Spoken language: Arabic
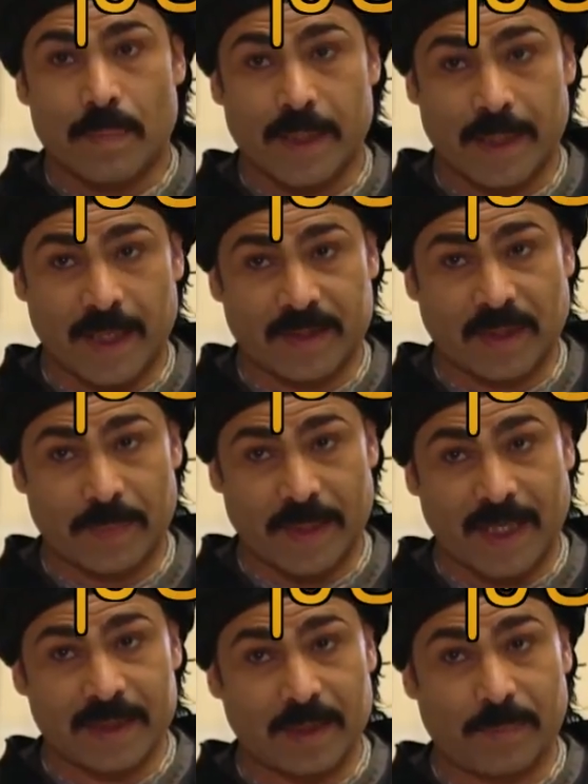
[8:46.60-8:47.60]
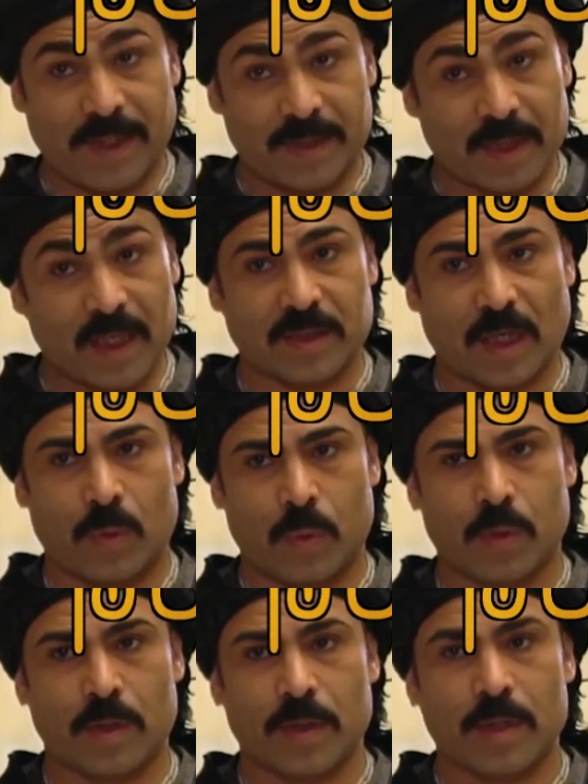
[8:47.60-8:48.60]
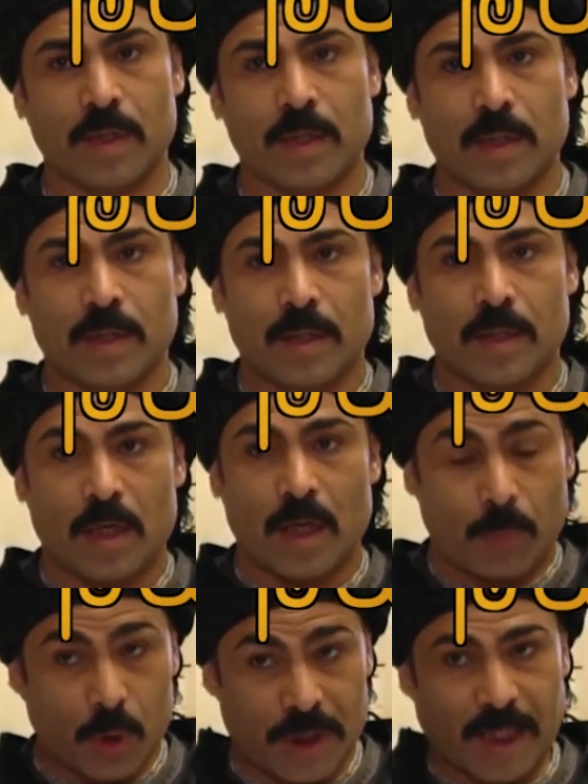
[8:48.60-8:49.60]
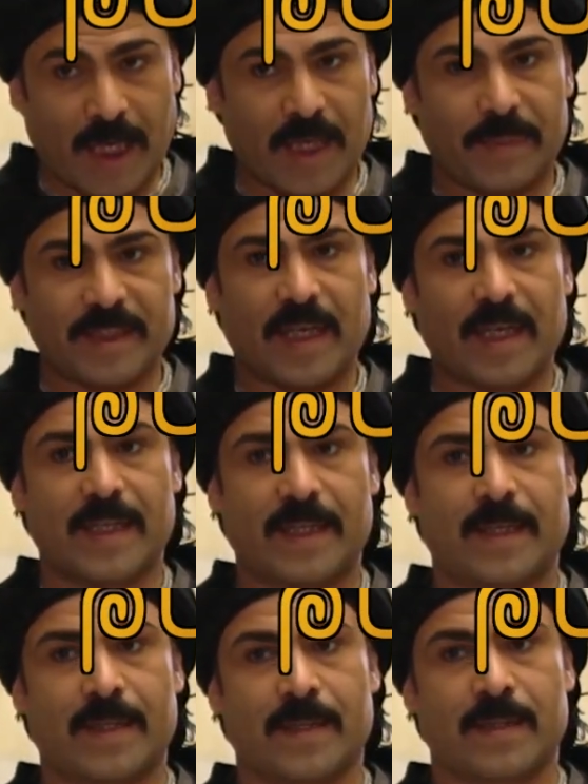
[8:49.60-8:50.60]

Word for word: مياتك من هذا البيت انقطعوا وشك على بيت اهلك